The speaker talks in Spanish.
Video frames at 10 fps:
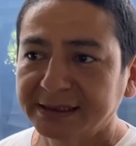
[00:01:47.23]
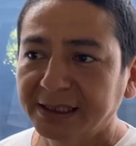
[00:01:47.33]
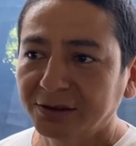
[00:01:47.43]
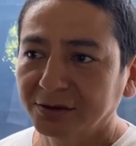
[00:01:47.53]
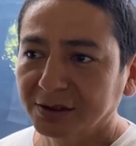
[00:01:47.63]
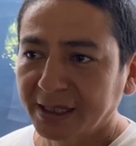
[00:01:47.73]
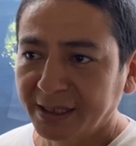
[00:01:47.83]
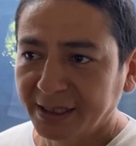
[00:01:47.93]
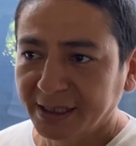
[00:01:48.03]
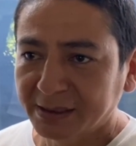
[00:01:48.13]
Se han dado
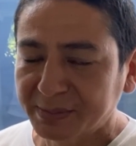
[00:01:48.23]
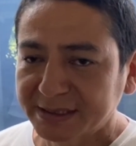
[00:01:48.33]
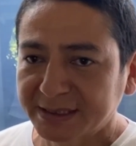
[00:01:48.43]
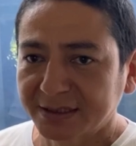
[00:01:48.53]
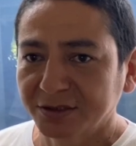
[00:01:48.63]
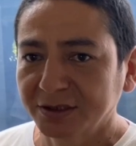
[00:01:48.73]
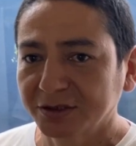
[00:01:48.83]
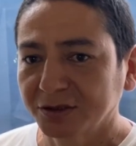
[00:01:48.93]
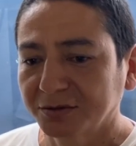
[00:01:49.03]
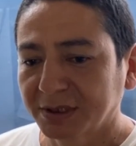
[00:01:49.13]
eh,
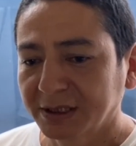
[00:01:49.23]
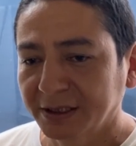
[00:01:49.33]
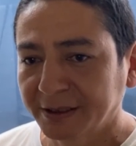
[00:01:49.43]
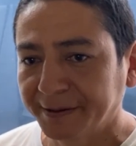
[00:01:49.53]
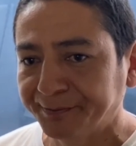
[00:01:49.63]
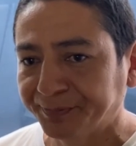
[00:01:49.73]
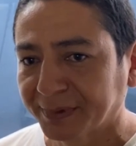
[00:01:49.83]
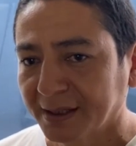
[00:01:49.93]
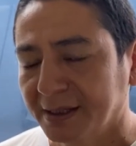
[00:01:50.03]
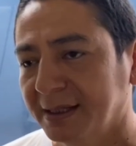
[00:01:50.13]
capacitaciones sobre
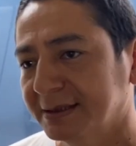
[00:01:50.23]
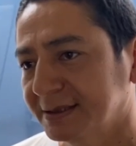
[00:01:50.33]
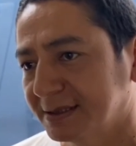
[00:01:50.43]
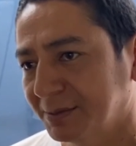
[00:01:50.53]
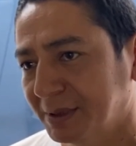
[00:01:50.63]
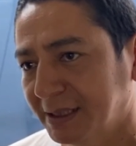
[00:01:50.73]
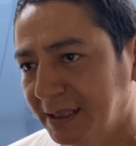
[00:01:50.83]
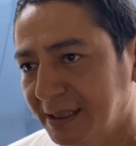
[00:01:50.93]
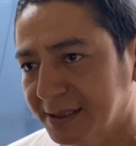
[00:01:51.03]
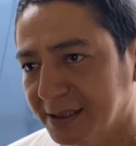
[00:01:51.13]
el sistema de
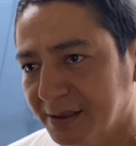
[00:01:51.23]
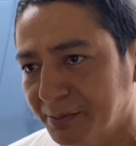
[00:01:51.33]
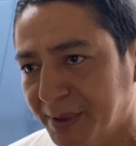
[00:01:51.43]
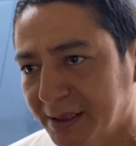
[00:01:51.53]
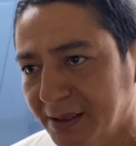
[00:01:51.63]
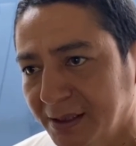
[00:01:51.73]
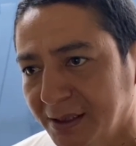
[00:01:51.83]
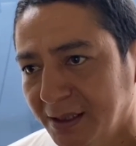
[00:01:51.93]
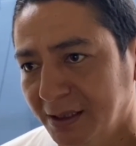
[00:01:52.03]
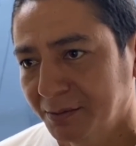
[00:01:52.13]
alerta temprana,
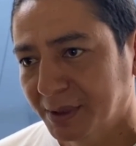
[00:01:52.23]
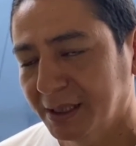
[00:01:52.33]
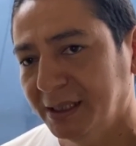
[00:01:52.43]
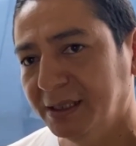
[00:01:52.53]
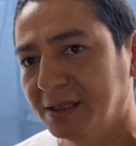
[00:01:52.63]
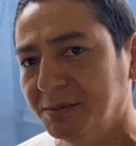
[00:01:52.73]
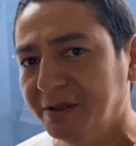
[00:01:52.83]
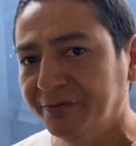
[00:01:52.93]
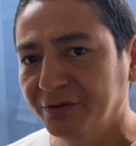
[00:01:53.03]
¿verdad? Y también